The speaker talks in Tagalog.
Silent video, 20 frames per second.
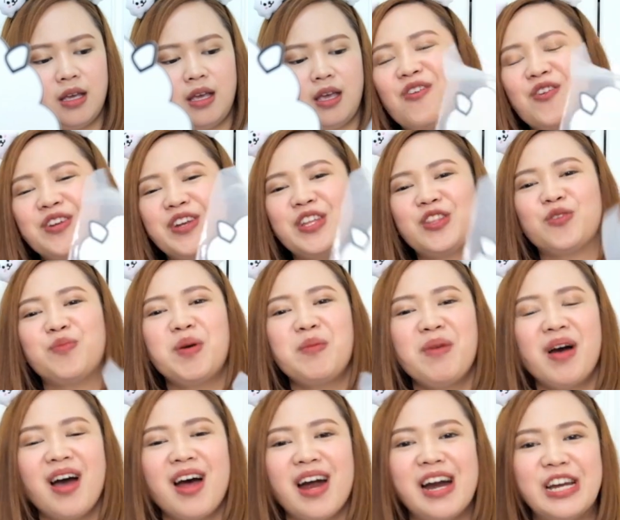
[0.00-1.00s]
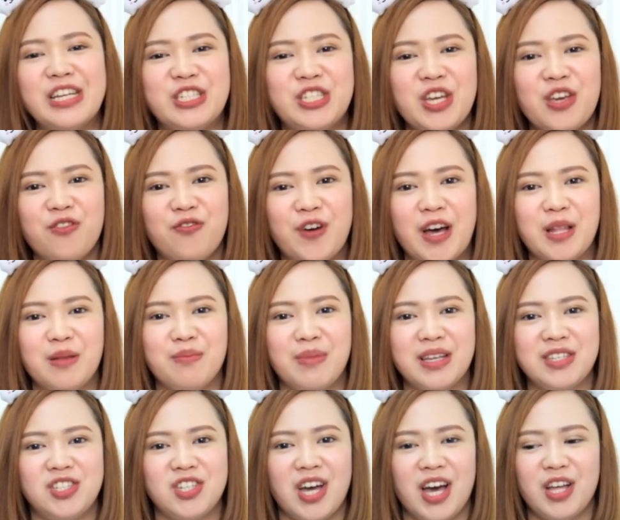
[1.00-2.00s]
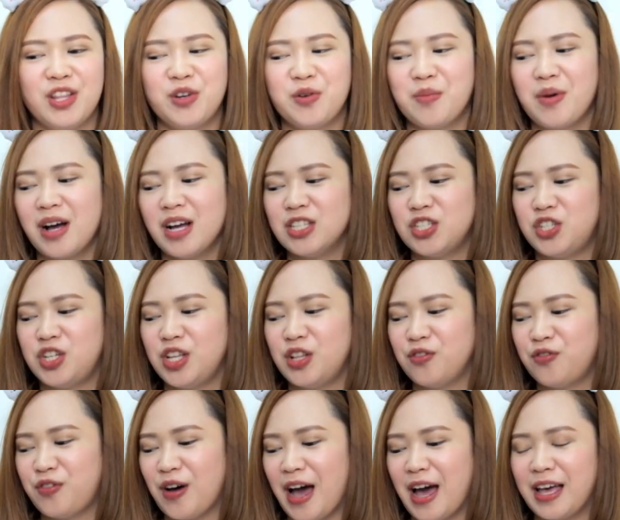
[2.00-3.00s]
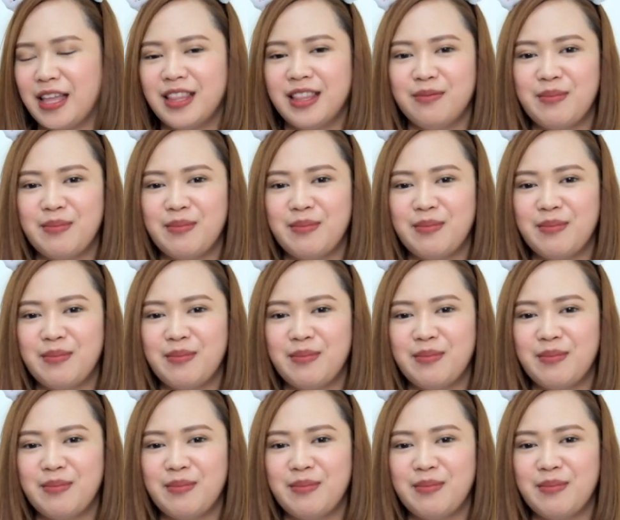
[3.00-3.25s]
So, ano ito, may mga RJ fan ba dyan or mga Jin fan?